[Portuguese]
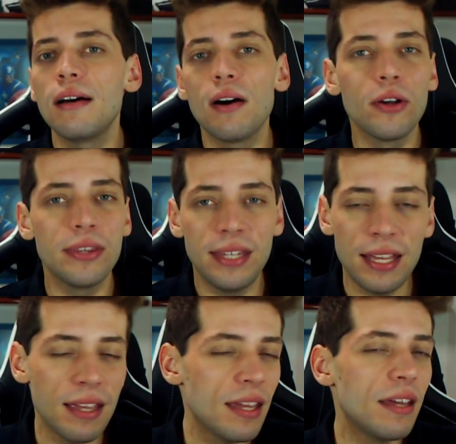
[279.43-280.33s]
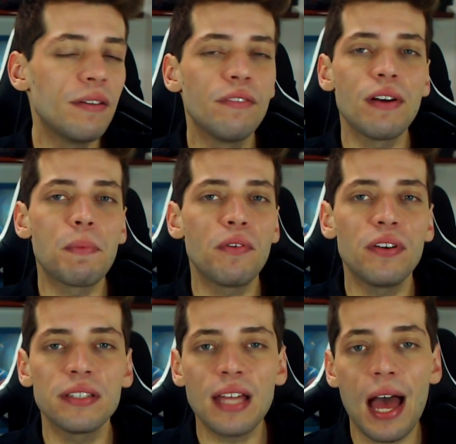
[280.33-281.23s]
uh, OT, vai pro
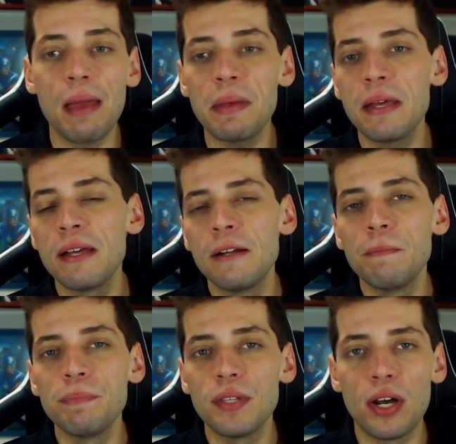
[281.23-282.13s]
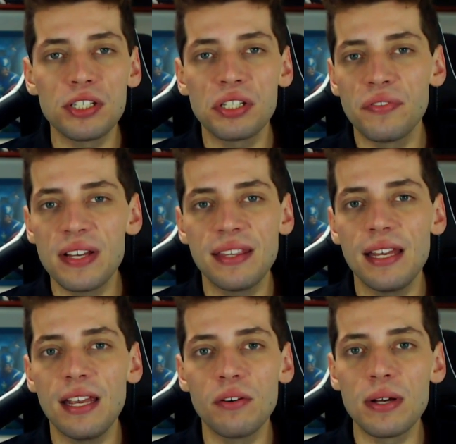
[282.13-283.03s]
overtime. Eu acho que não vai ter
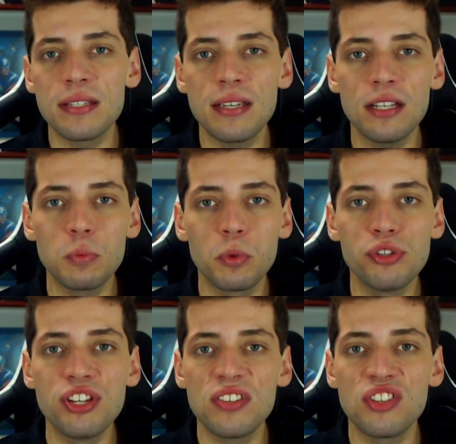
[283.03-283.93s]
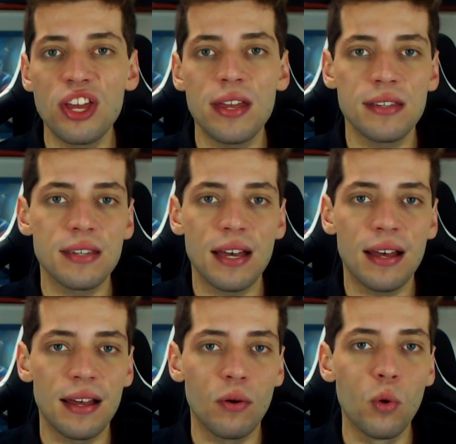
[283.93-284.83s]
nenhum assim, tipo, 16
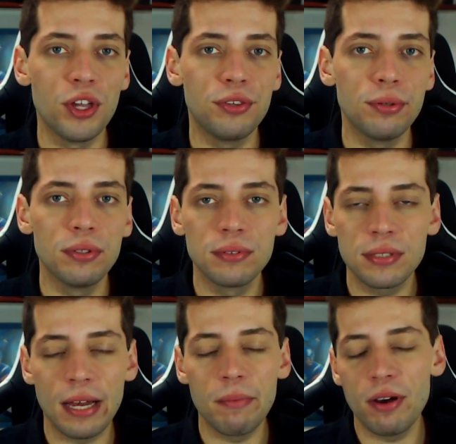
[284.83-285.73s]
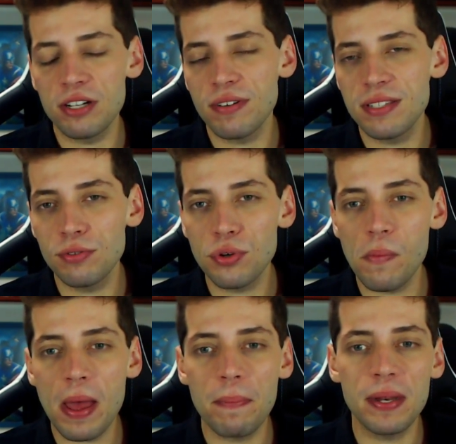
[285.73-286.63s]
a 8, sabe? Eu acho que vai ser um jogo
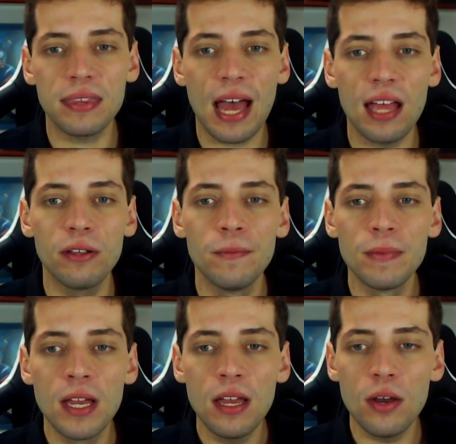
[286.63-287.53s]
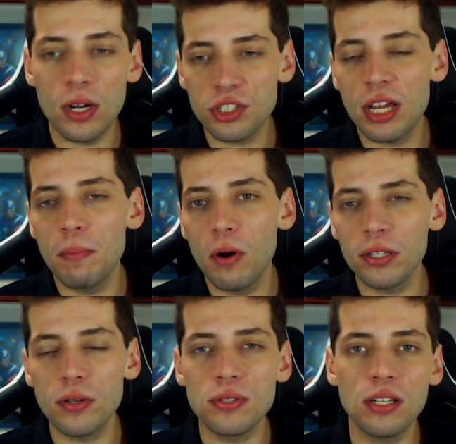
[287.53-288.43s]
bem apertado. Eu acho que a
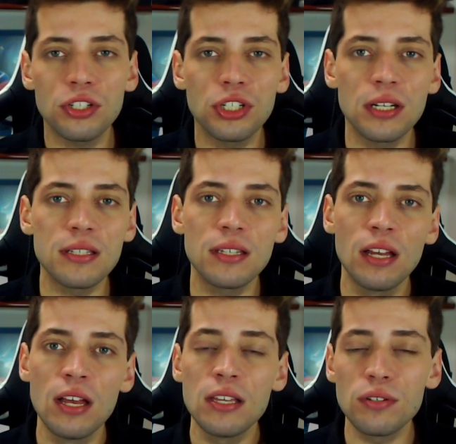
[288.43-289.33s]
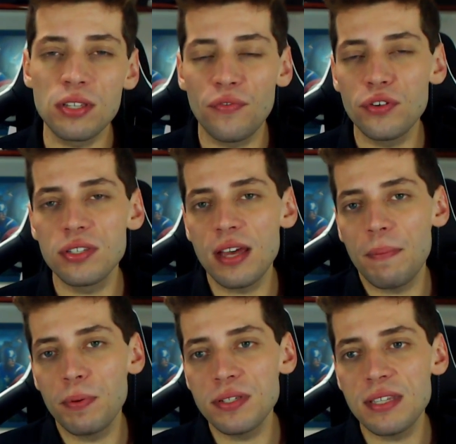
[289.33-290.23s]
Immortals tem chance. Se você fosse
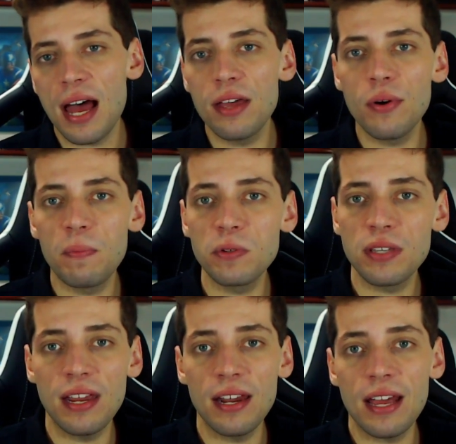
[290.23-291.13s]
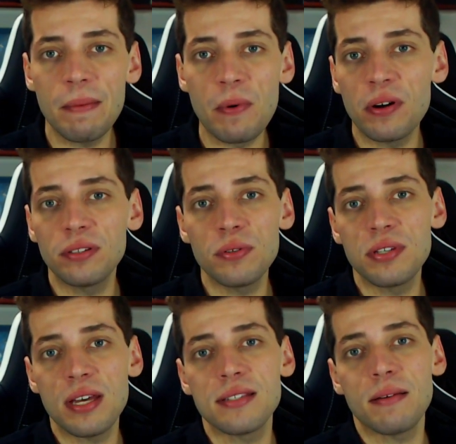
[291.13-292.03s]
apostar, eu apostaria na Immortals
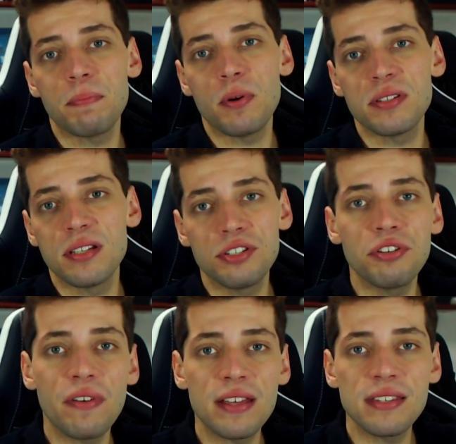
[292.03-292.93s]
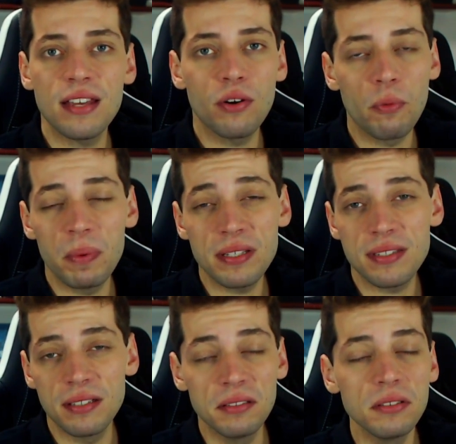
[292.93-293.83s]
se as apostas estivessem
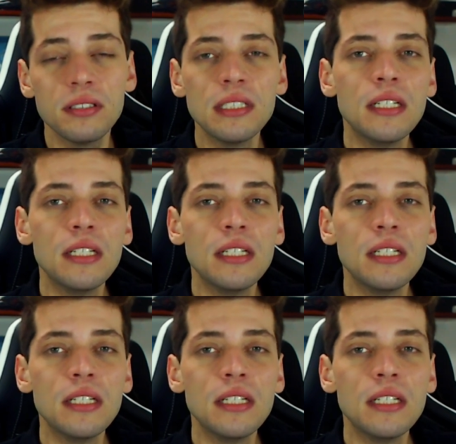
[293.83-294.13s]
compensando.